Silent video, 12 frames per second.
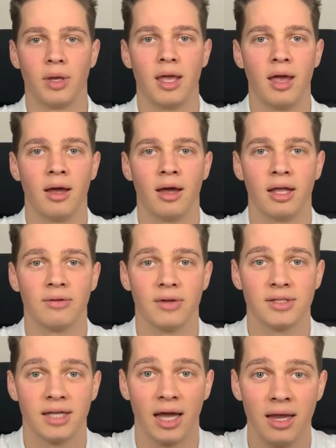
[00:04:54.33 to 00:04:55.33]
mich her
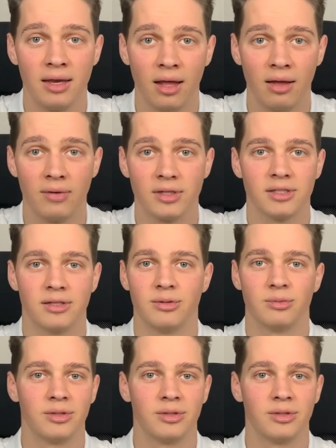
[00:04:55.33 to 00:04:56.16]
etwas rede, was